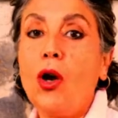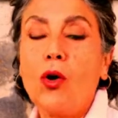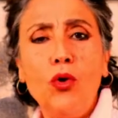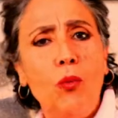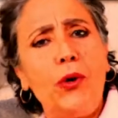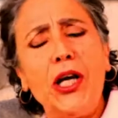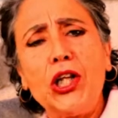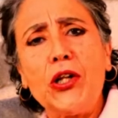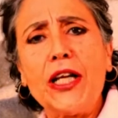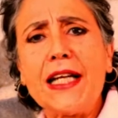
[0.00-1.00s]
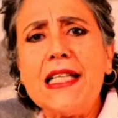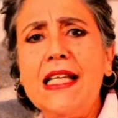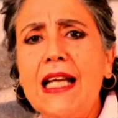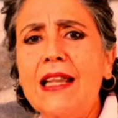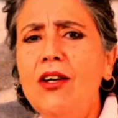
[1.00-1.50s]
con un poquito de
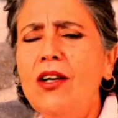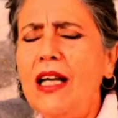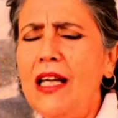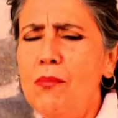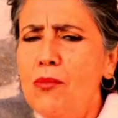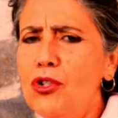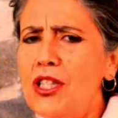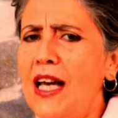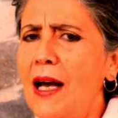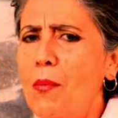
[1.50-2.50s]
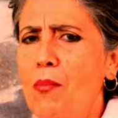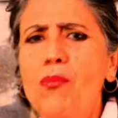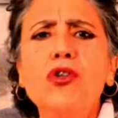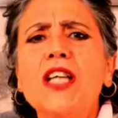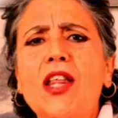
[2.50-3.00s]
resignación y mucha,
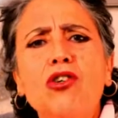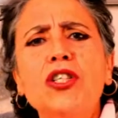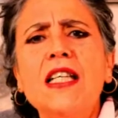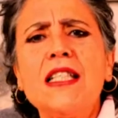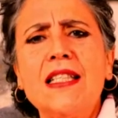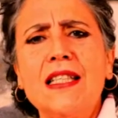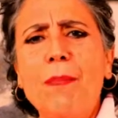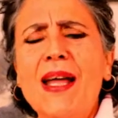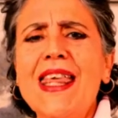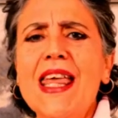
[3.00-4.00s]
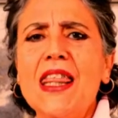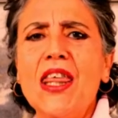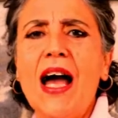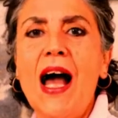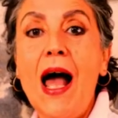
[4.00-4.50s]
mucha dosis de
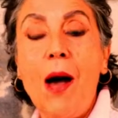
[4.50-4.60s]
paciencia,